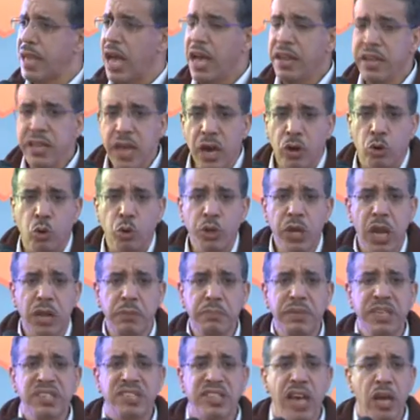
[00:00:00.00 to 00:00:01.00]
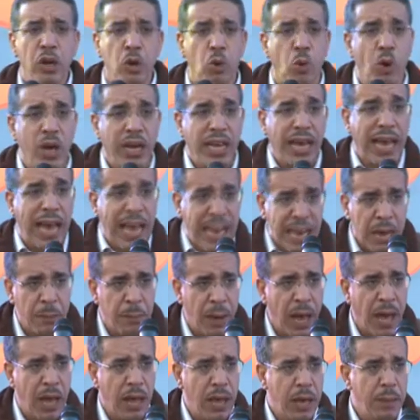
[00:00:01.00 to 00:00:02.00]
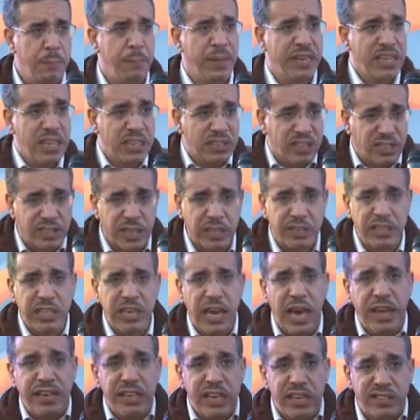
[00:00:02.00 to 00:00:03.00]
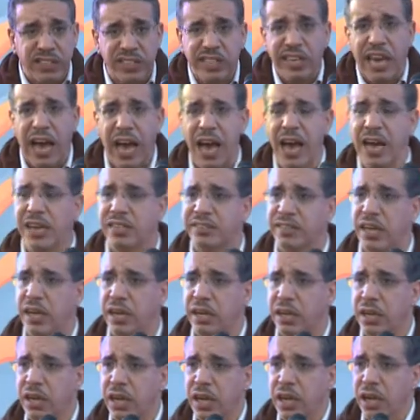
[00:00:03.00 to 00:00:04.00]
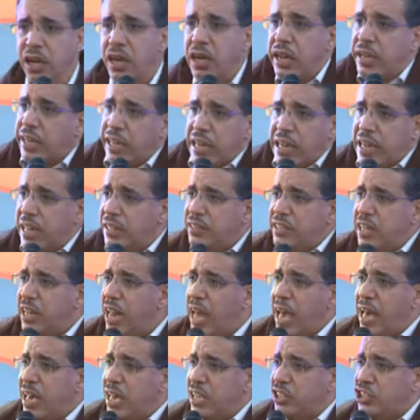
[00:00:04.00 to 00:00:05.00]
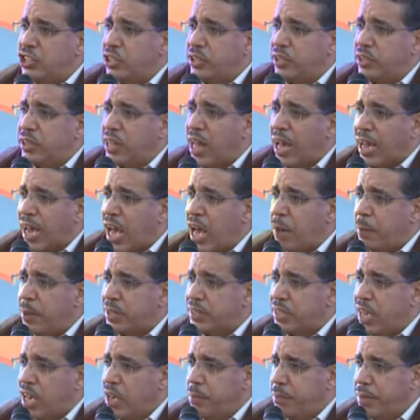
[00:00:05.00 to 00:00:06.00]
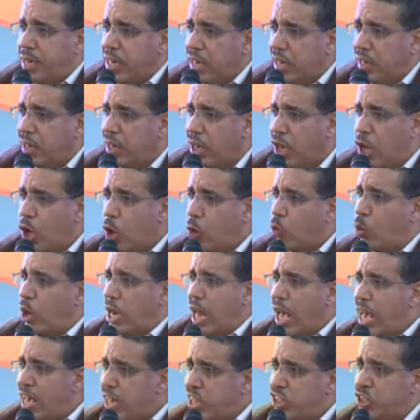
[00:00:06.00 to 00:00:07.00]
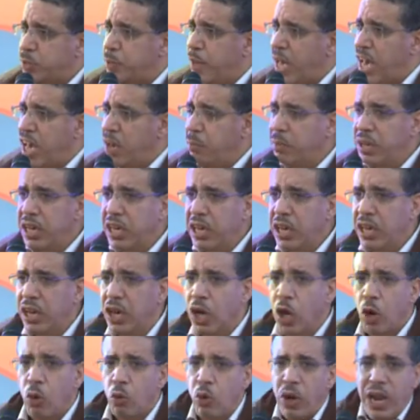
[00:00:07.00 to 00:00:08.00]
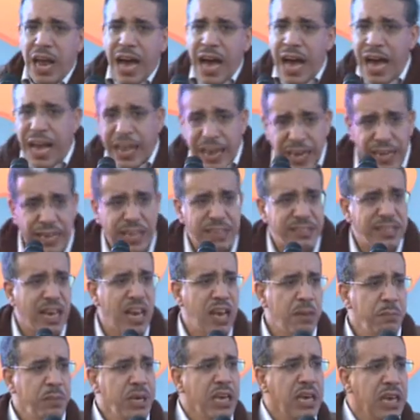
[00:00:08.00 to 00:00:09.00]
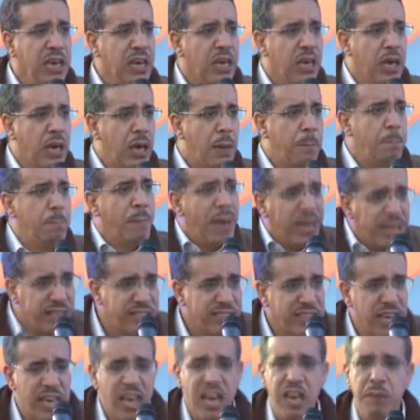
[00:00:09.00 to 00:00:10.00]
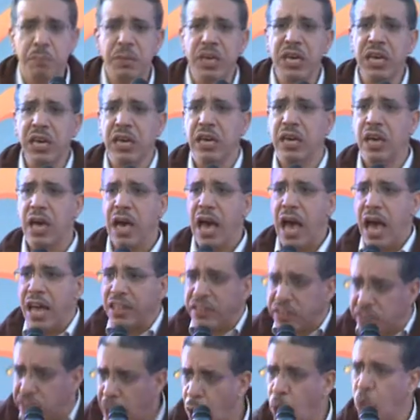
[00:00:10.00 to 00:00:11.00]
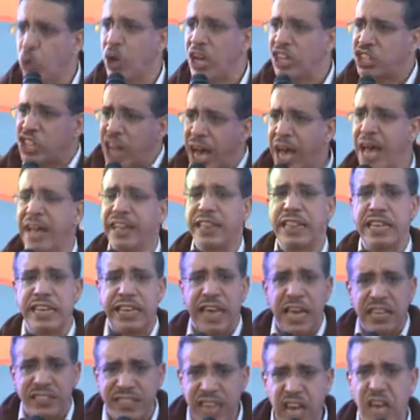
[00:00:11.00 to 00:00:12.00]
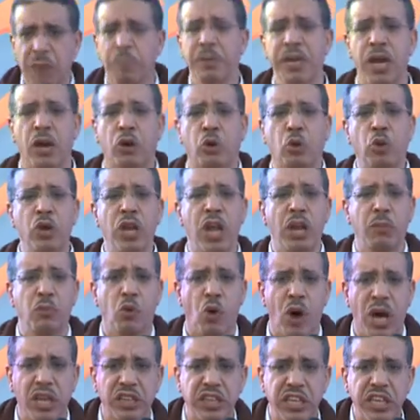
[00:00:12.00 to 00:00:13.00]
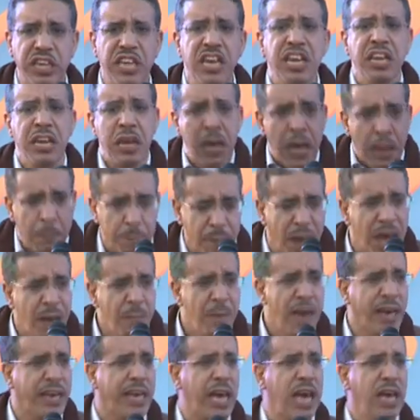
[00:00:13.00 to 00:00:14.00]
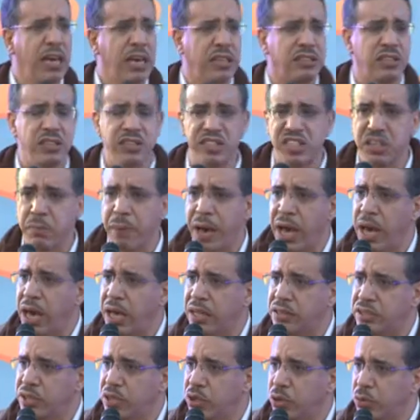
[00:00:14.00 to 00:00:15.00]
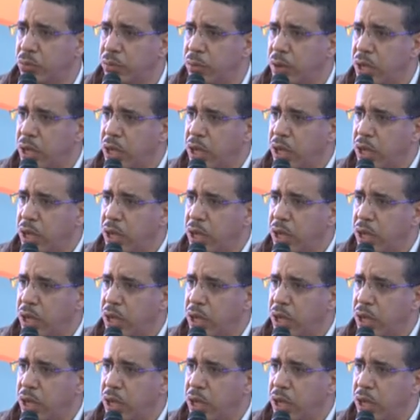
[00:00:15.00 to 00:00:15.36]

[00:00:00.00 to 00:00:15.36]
أن يكون الميزان هو الغلبة من يستطيع أن يصيح أكثر لكن الذي لا يجد نقابة تحميه ولا حزب يحميه ولا حركة تحميه من سيحميه الدولة جاءت لكي تحمي كل المواطنين مهما كانت انتماءاتهم